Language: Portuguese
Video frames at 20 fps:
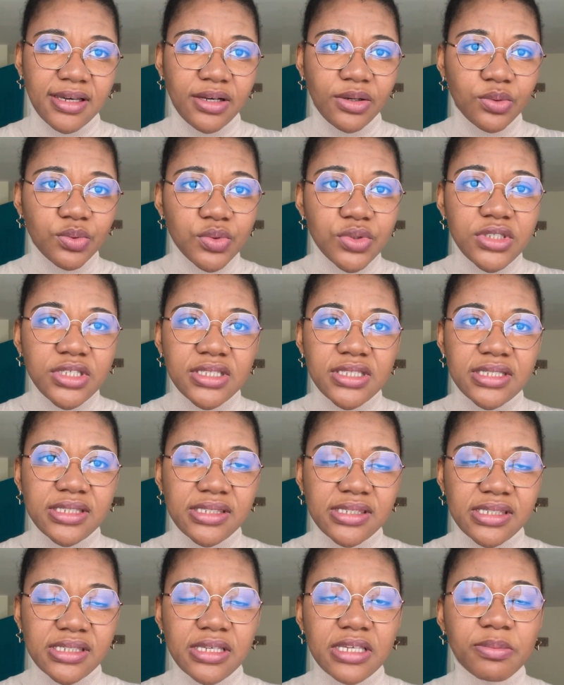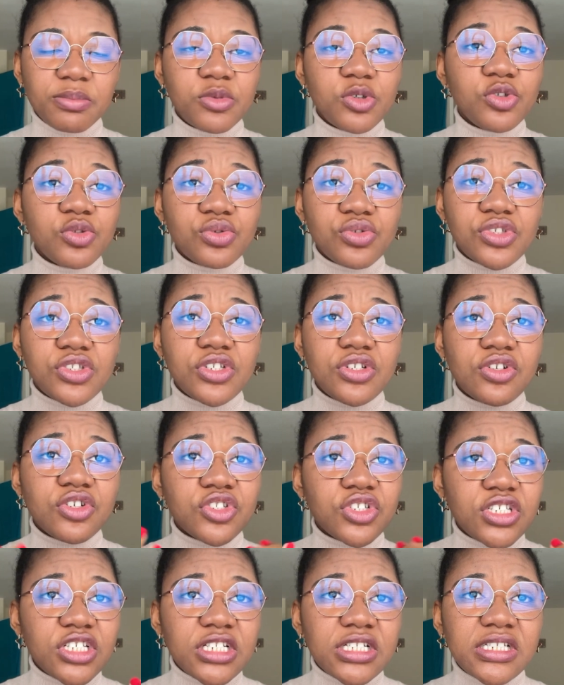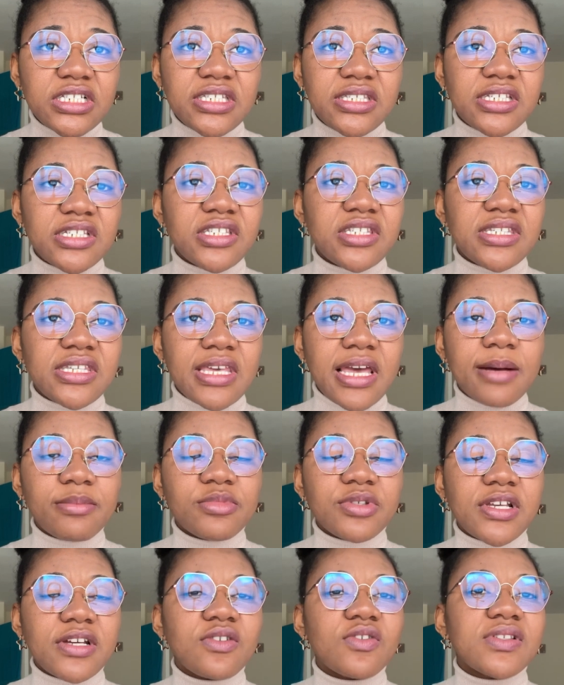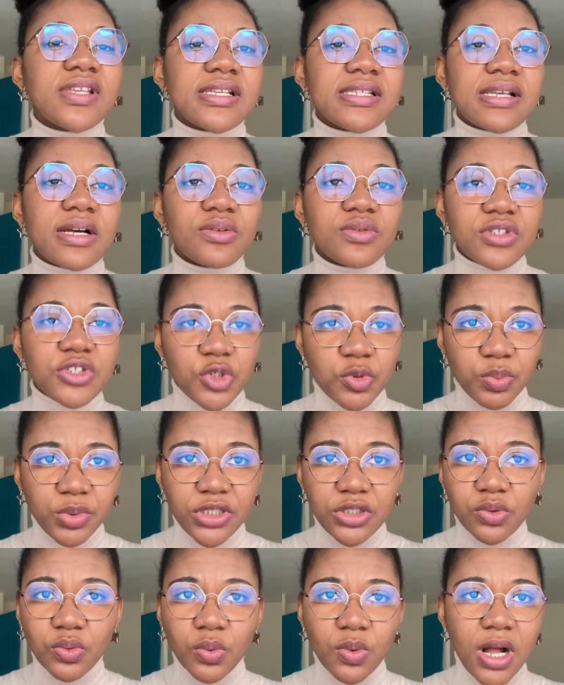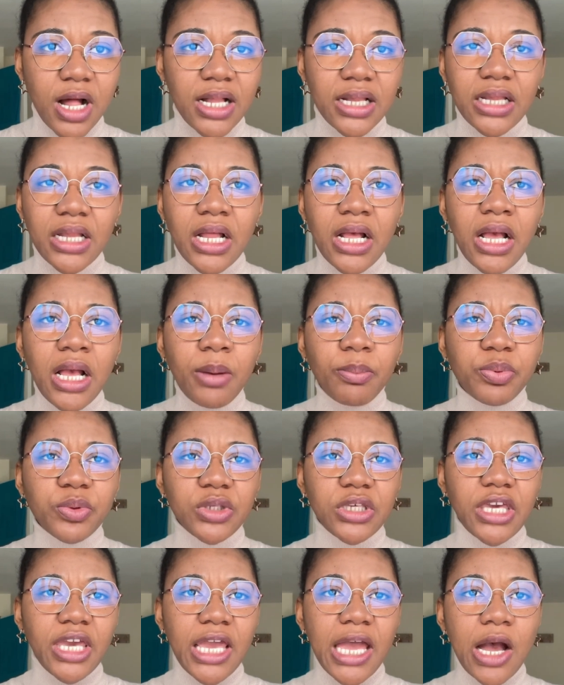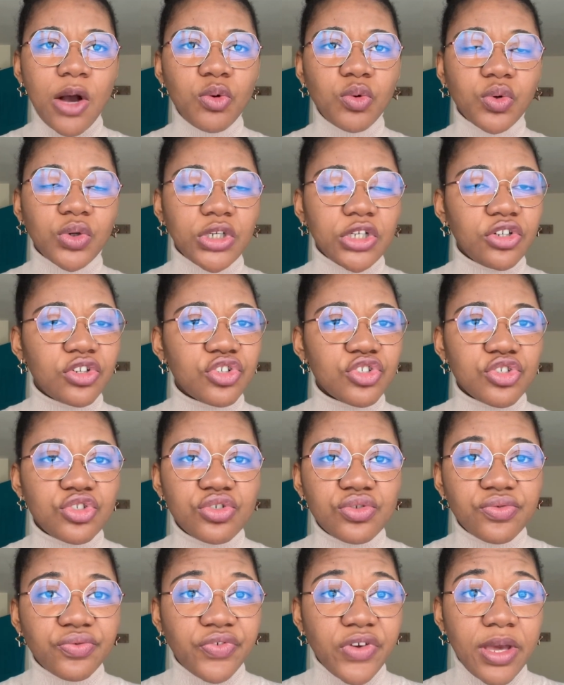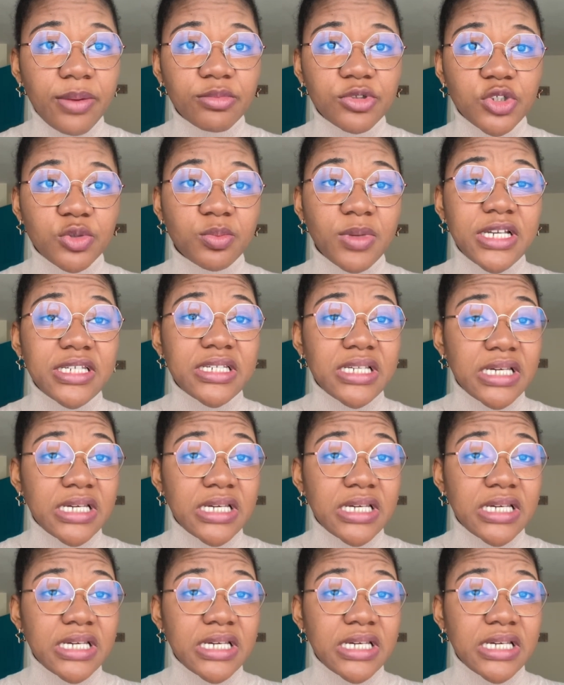Cuide de si. Muitos de nós negligenciamos a nossa saúde espiritual porque é algo que nós não vemos, mas